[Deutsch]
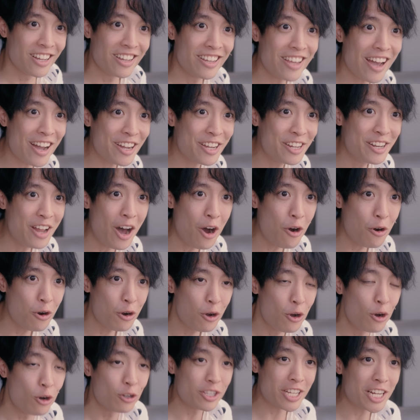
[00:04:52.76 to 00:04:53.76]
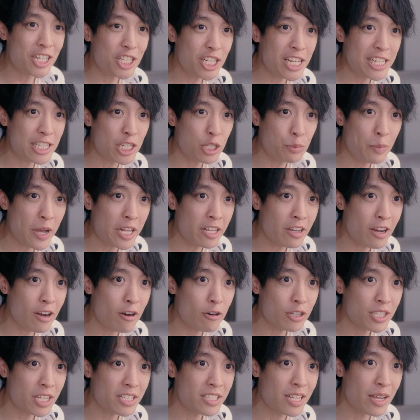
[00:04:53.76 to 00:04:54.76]
Ja, genau. Und dann stellt sich später
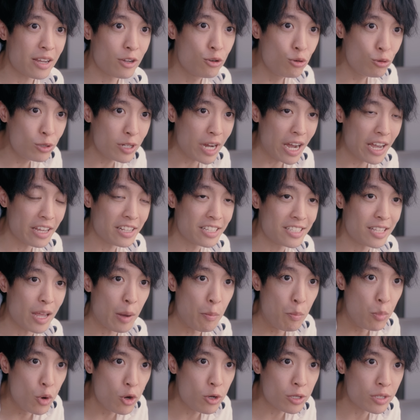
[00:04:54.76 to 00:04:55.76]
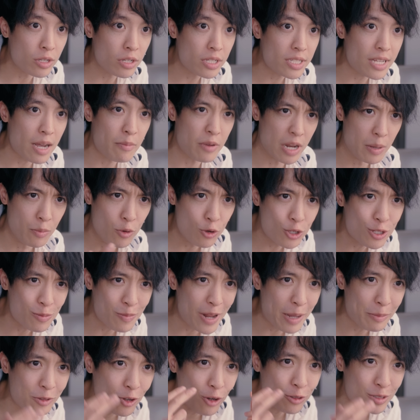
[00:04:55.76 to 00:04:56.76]
heraus, dass der Gute eigentlich der Böse ist, aber der Böse
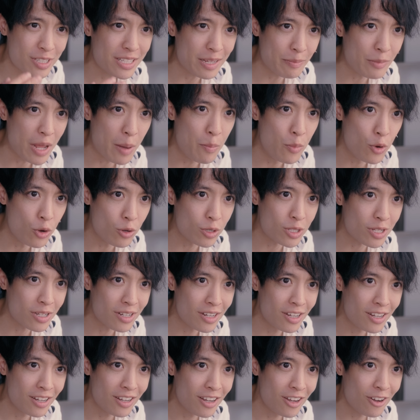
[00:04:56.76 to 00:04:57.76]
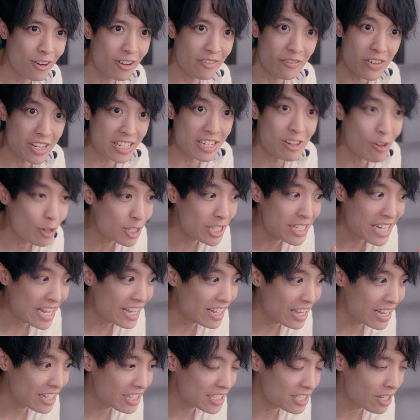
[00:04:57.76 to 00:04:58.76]
bleibt trotzdem der Böse. Weil die Leute
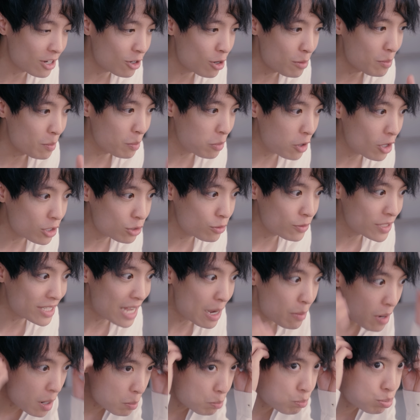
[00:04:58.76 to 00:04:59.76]
denken eigentlich, da kommt ein Plot-Twist, aber